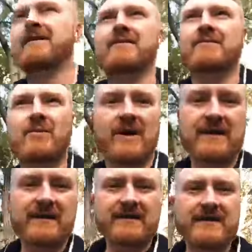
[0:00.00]
в
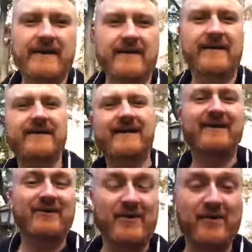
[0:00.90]
городе, где,
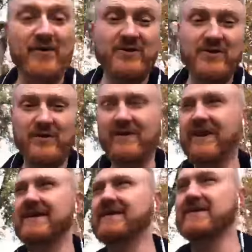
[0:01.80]
которым будут
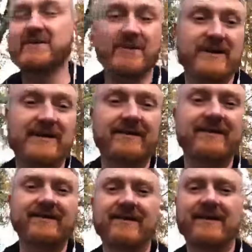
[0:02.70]
управлять идиоты,
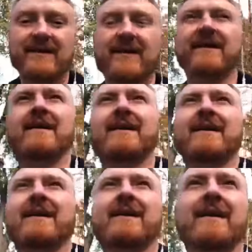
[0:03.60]

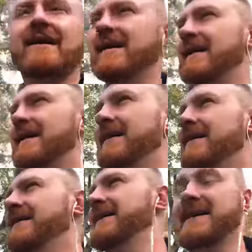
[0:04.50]
э,
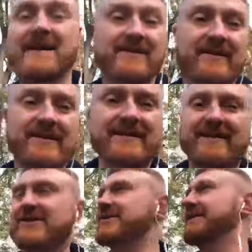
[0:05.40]
и радоваться
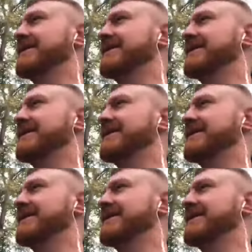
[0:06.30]
лишь